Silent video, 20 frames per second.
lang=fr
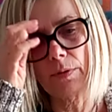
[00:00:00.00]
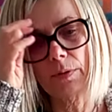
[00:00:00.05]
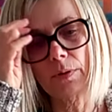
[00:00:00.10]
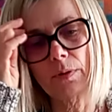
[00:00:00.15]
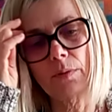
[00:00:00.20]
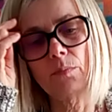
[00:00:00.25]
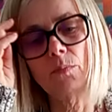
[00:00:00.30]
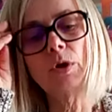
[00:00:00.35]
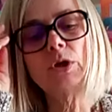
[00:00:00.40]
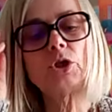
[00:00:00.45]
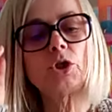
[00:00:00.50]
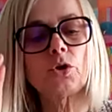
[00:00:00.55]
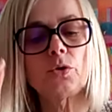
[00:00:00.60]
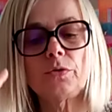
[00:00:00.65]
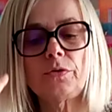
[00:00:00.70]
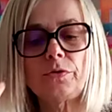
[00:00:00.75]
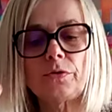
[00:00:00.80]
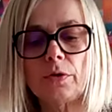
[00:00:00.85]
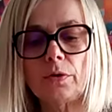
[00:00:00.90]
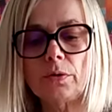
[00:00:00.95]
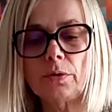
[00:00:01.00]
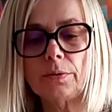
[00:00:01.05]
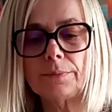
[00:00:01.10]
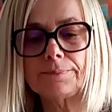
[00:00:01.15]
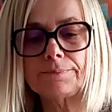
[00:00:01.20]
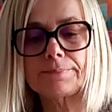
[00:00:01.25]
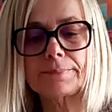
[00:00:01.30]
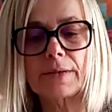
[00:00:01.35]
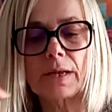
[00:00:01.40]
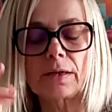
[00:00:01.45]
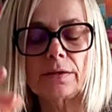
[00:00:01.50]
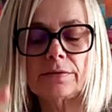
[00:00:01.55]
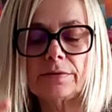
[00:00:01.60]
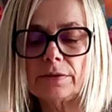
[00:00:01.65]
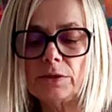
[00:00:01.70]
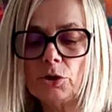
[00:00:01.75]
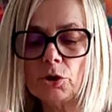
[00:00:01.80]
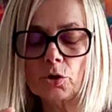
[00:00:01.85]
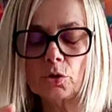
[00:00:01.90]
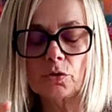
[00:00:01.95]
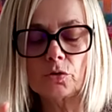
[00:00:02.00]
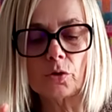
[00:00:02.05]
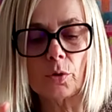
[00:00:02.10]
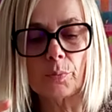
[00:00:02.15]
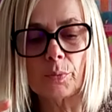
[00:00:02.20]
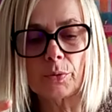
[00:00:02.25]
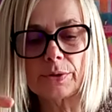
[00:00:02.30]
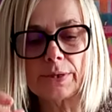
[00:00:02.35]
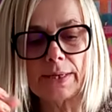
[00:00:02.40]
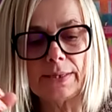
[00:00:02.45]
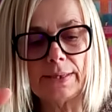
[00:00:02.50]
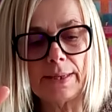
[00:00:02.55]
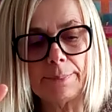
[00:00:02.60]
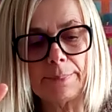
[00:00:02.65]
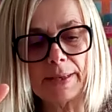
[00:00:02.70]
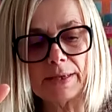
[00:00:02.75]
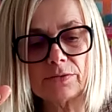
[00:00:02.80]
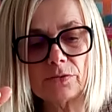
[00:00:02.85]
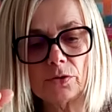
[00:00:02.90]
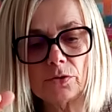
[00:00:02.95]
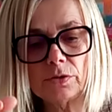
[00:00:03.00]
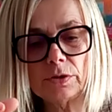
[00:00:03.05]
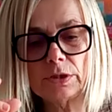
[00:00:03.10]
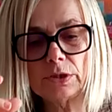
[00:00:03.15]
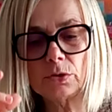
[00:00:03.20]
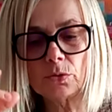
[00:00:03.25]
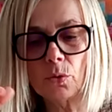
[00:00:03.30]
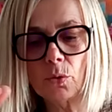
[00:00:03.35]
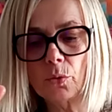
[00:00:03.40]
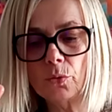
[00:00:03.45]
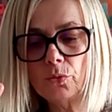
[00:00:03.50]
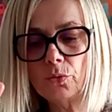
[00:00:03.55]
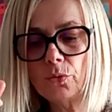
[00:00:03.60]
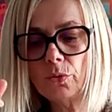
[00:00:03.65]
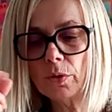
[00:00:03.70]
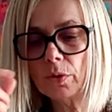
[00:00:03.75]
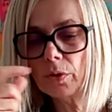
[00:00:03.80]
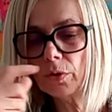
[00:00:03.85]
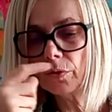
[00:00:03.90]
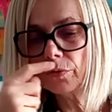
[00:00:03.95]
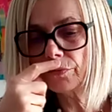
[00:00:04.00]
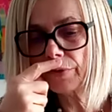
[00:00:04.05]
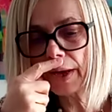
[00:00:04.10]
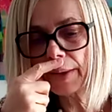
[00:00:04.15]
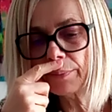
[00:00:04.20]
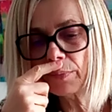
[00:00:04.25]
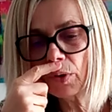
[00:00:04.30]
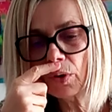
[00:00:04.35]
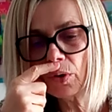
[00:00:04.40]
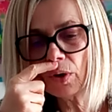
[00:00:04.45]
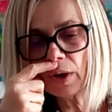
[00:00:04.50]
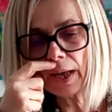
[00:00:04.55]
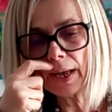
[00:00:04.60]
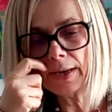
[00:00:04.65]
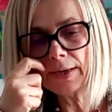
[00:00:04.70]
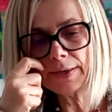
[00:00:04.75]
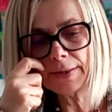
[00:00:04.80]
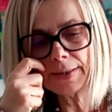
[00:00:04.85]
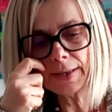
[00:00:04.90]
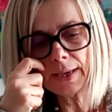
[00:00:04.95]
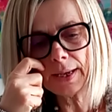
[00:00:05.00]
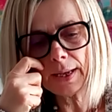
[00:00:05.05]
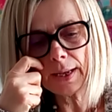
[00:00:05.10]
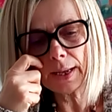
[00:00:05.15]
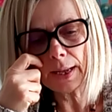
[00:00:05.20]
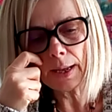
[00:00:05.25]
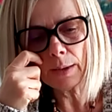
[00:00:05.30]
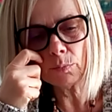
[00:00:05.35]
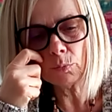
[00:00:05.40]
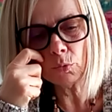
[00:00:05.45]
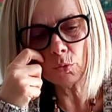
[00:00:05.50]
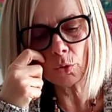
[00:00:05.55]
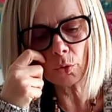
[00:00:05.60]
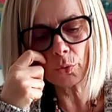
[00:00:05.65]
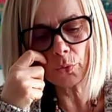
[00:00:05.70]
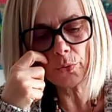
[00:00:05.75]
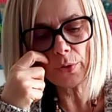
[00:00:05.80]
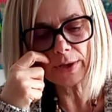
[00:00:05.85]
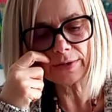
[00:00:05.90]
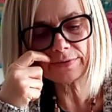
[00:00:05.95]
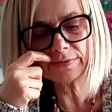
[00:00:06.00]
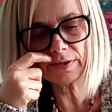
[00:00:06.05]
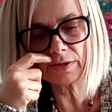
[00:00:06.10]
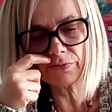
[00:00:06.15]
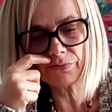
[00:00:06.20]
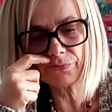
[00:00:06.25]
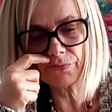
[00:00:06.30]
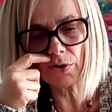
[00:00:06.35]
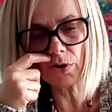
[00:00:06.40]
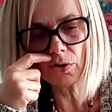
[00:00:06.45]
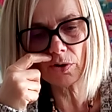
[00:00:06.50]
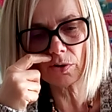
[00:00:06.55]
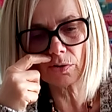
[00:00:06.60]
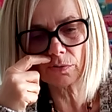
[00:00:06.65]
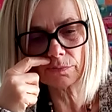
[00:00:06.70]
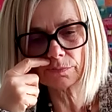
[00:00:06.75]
moi, je ressens, ici, je ressens peut-être des personnes qui ont eu euh, vraiment un lien amoureux assez fort